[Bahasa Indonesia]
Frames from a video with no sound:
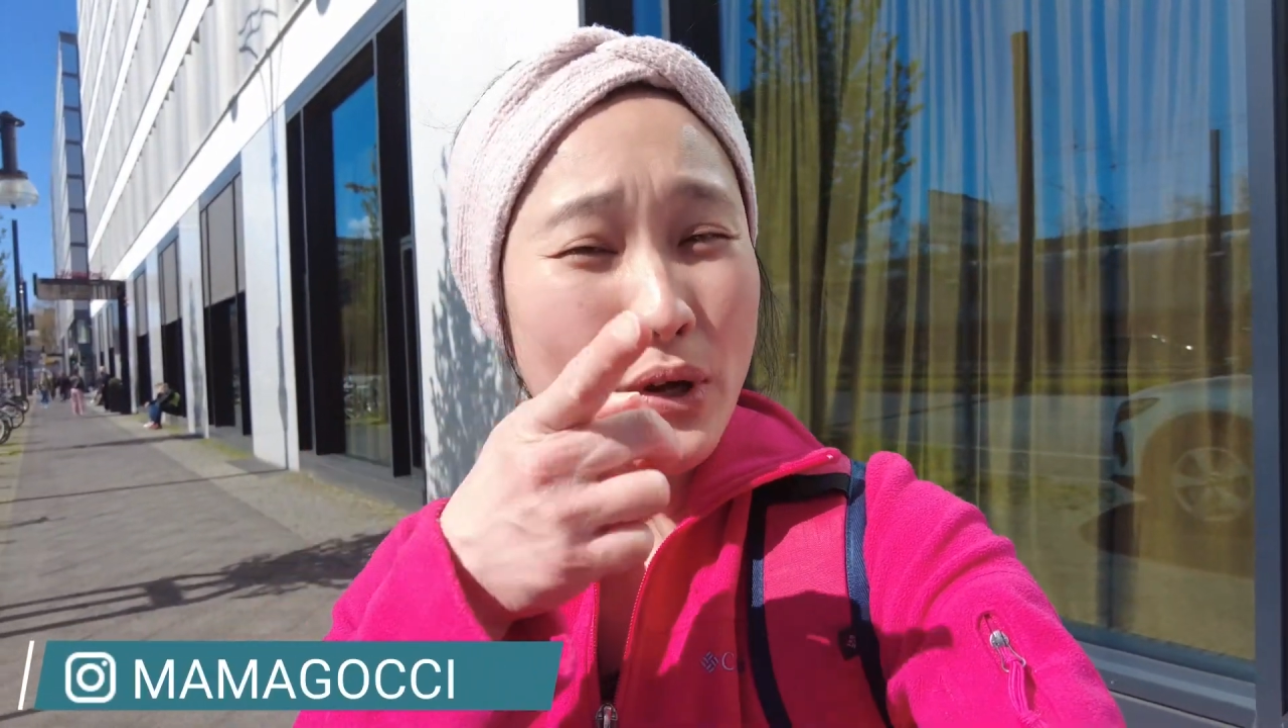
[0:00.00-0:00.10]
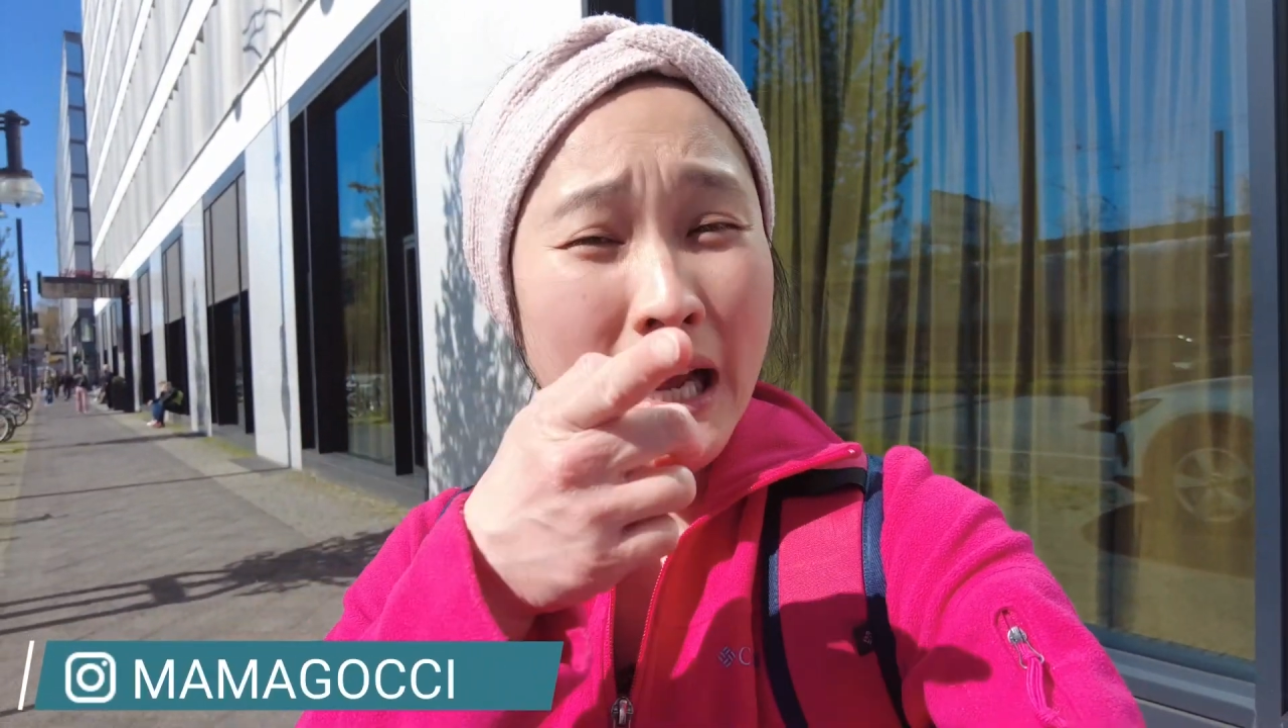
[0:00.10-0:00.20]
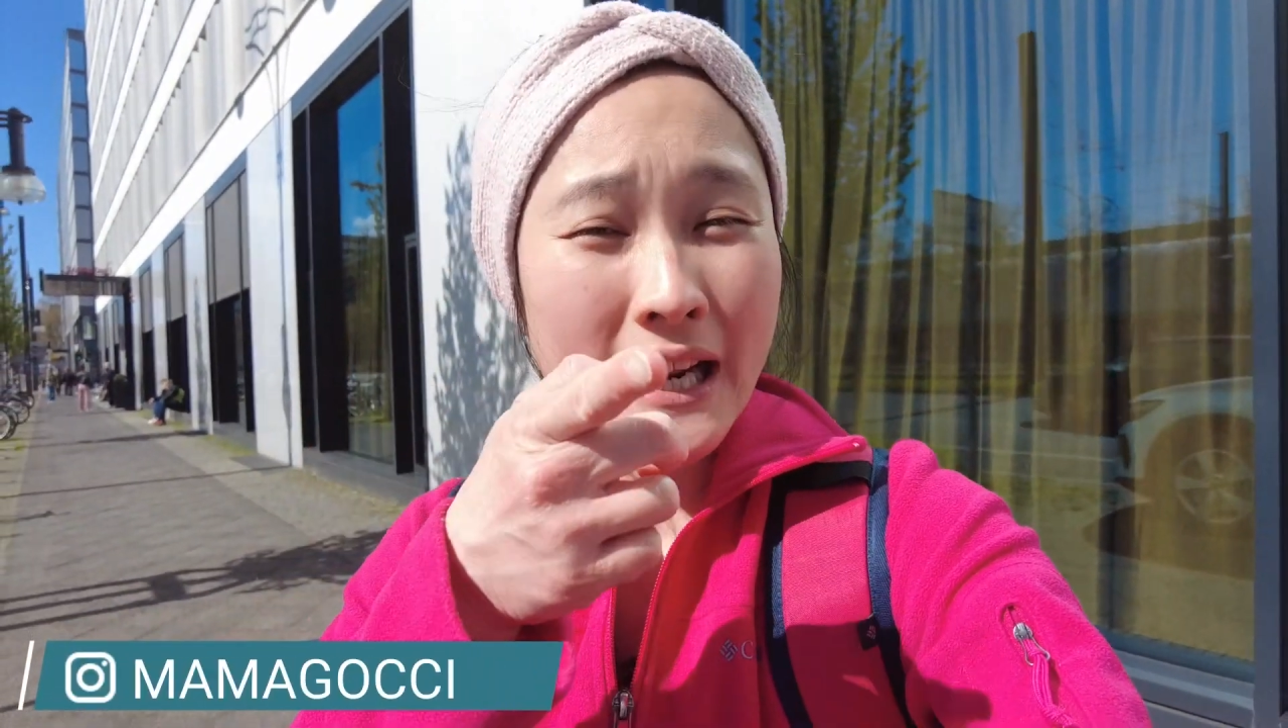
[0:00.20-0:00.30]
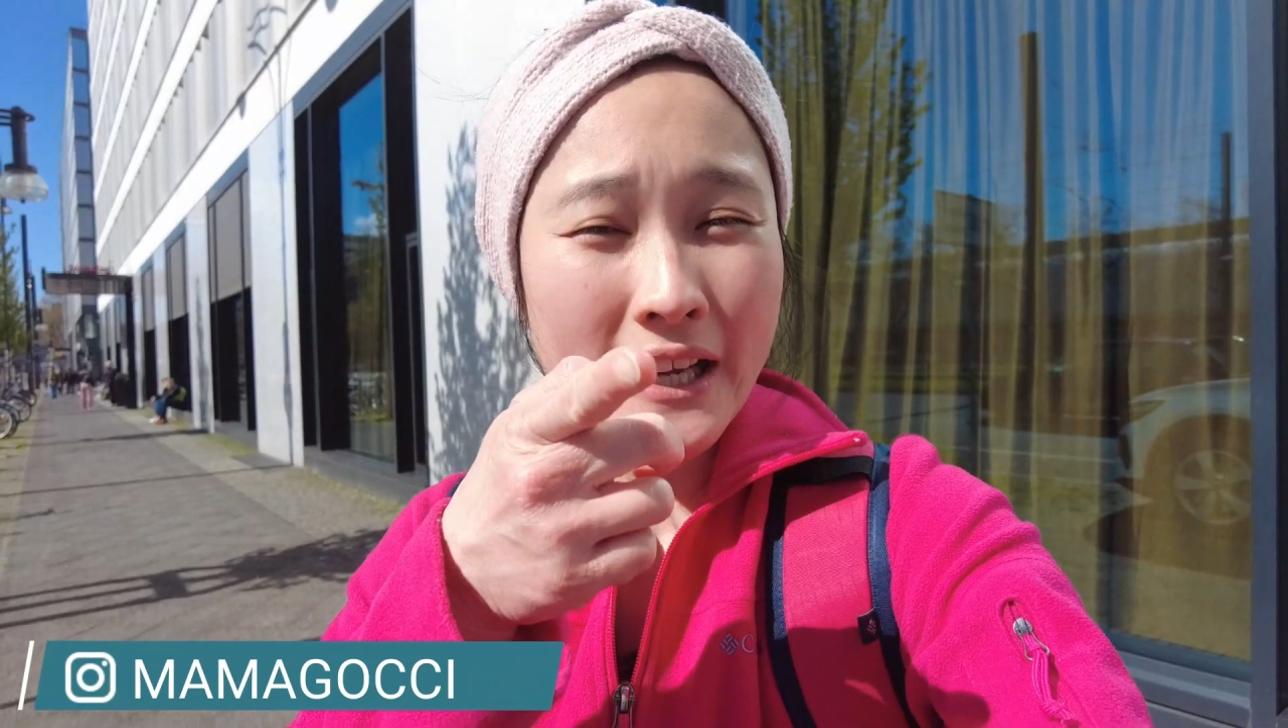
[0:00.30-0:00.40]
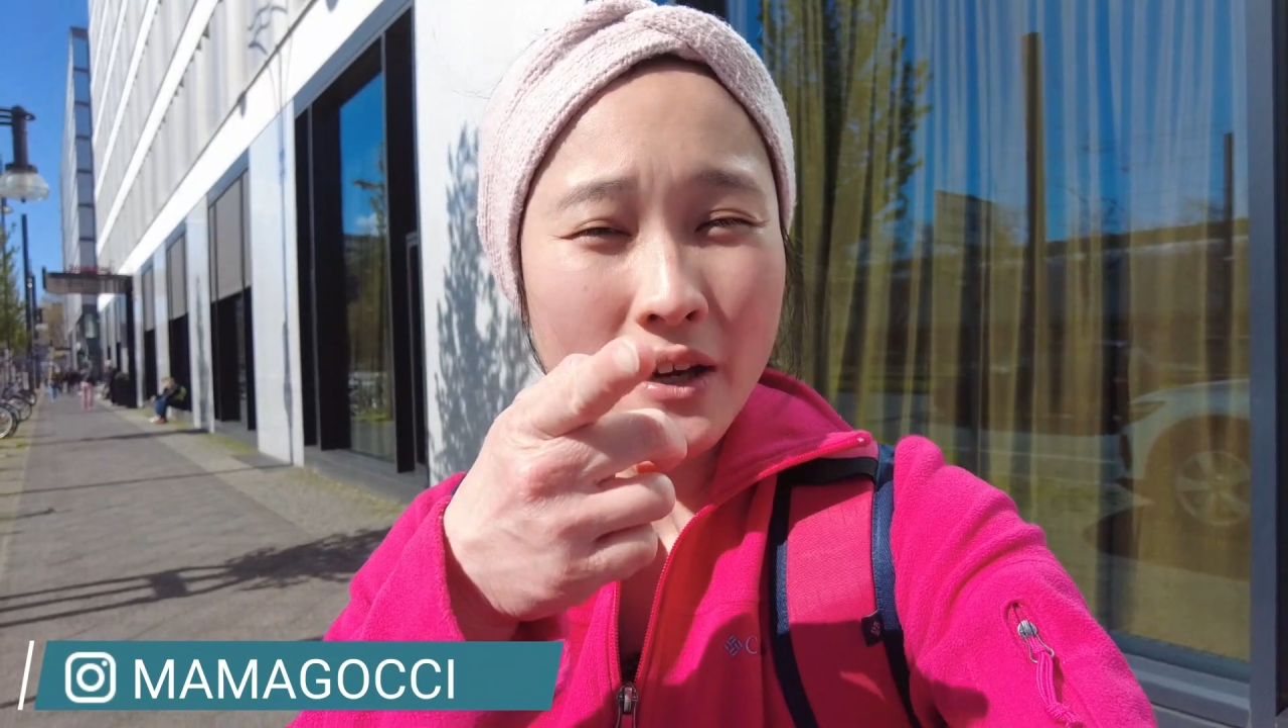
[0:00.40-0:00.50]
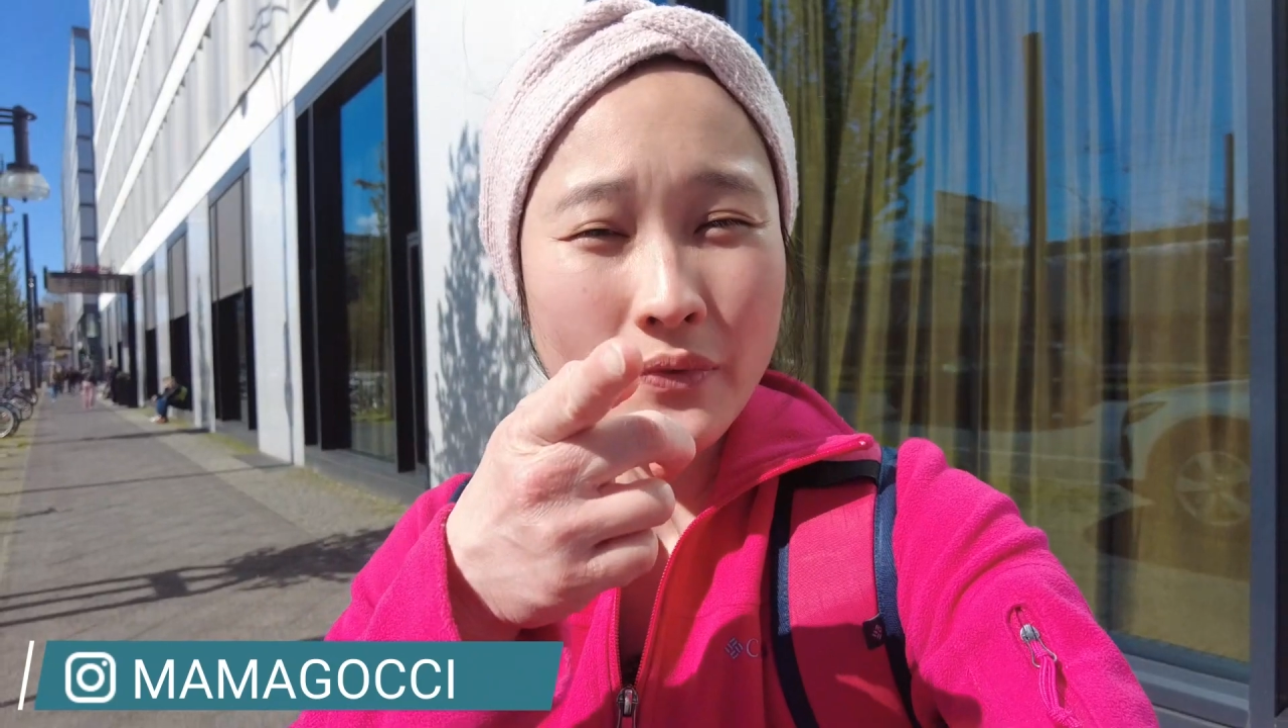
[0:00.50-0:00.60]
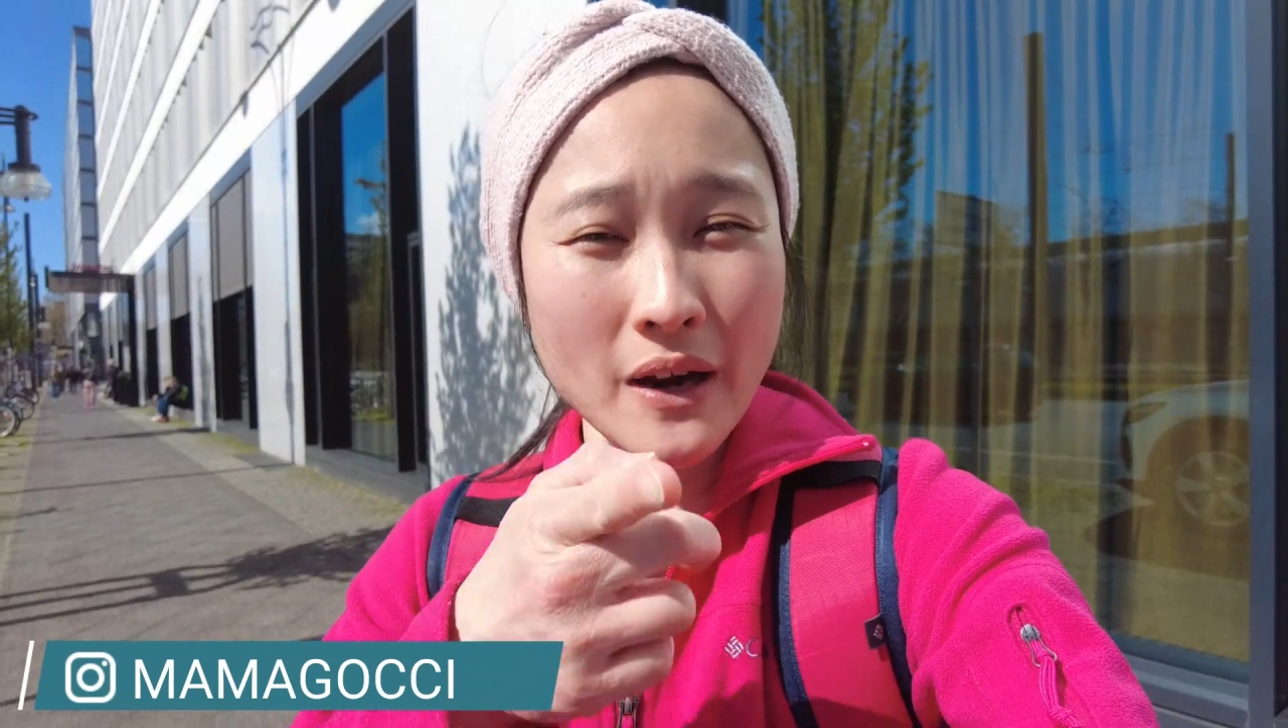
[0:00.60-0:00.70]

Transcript: pulang lagi ke